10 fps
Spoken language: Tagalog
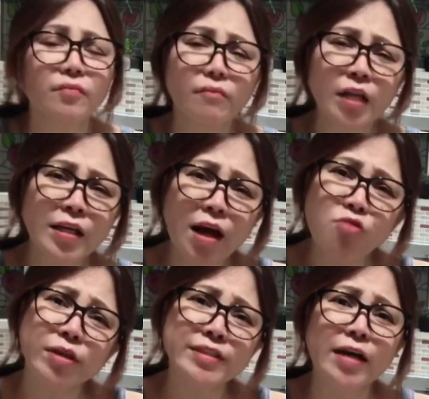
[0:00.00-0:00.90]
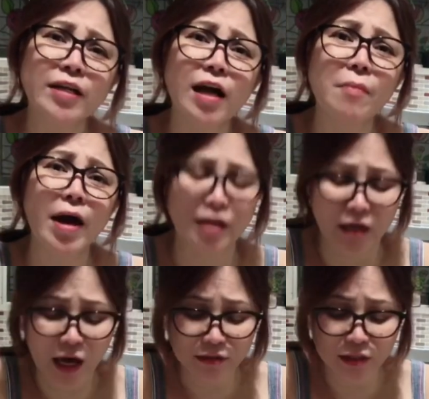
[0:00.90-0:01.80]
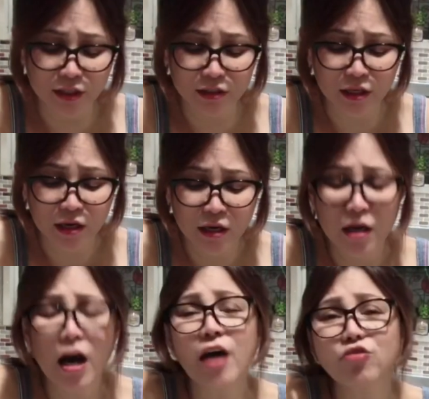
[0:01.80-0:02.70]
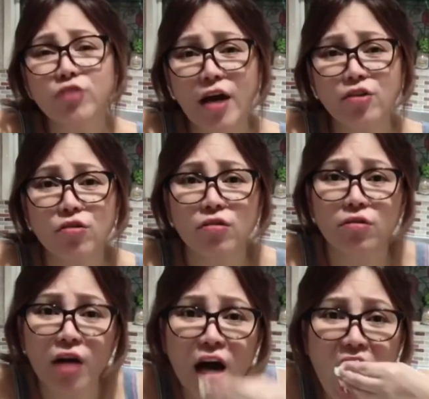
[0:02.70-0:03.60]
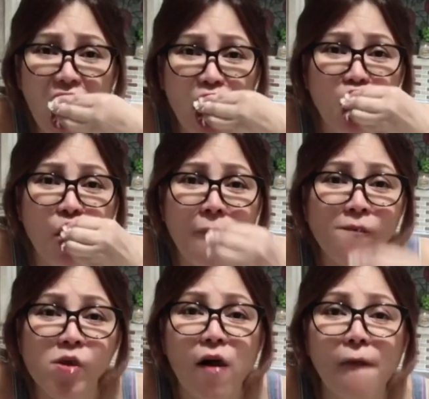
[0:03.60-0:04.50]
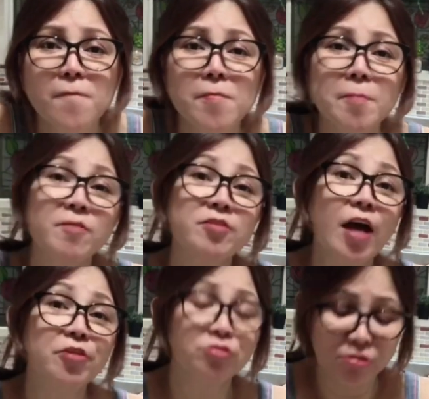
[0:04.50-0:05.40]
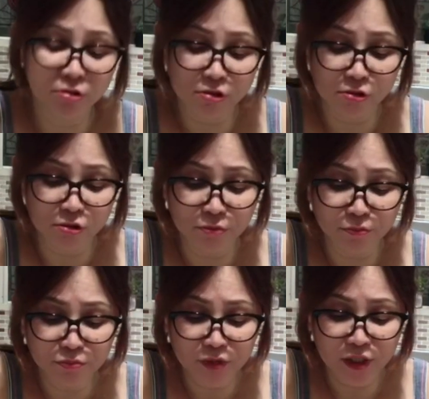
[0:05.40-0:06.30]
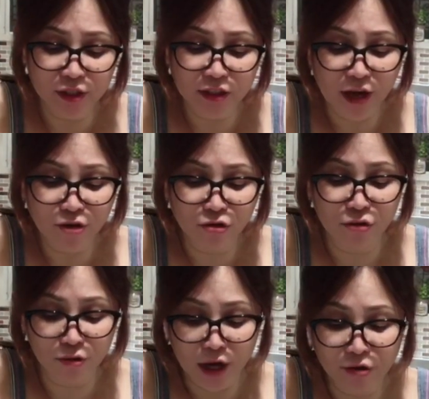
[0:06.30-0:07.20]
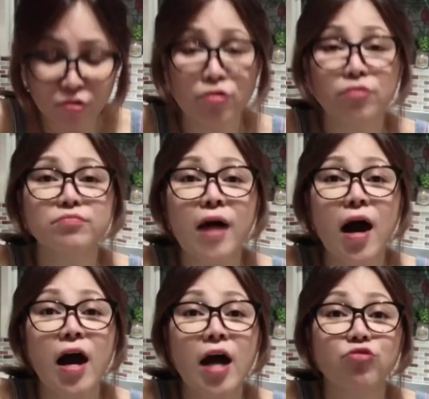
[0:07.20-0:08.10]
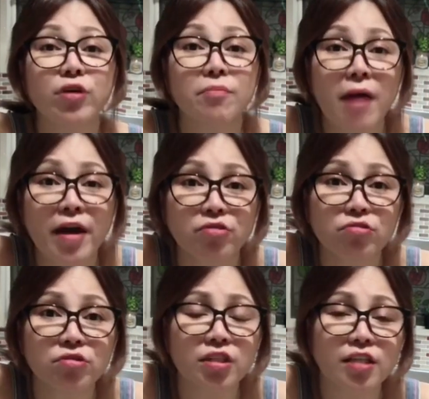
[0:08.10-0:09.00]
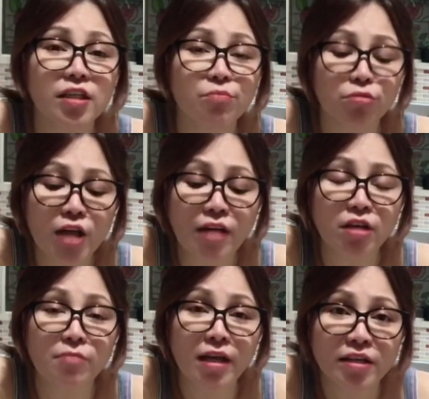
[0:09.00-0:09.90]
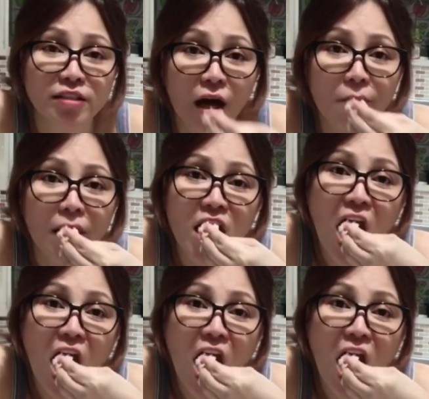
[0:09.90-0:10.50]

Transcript: Nakahugas tayo ng kamay. At least, ano tayo, ah, uh, hindi tayo hindi tayo ano maano ng virus kasi importante malinis ang kamay.